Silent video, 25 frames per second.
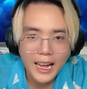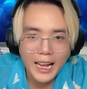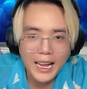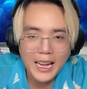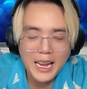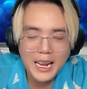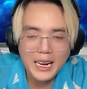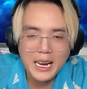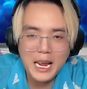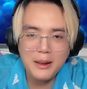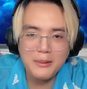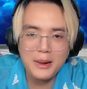
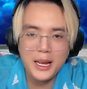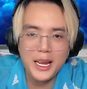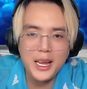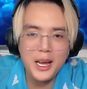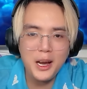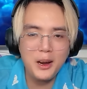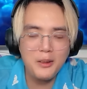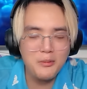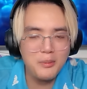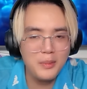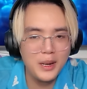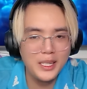đấy anh em
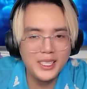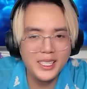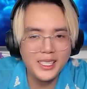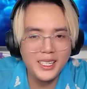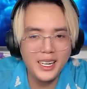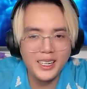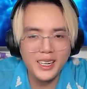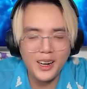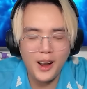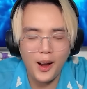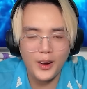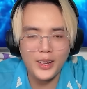thấy không mình
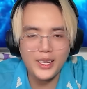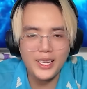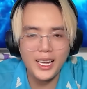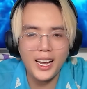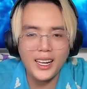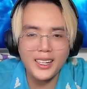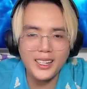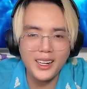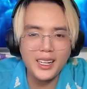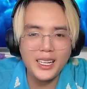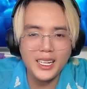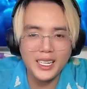chỉ cần gọi
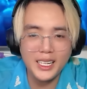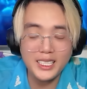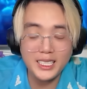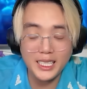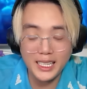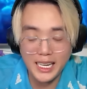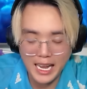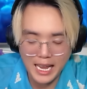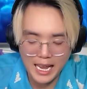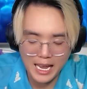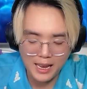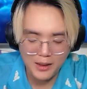tên nó thì nó
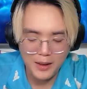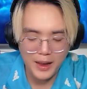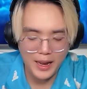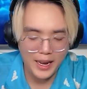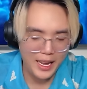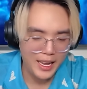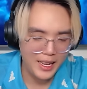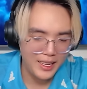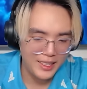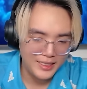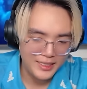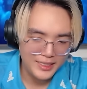sẽ nghe các
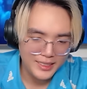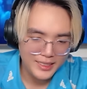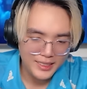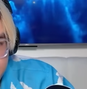bạn ạ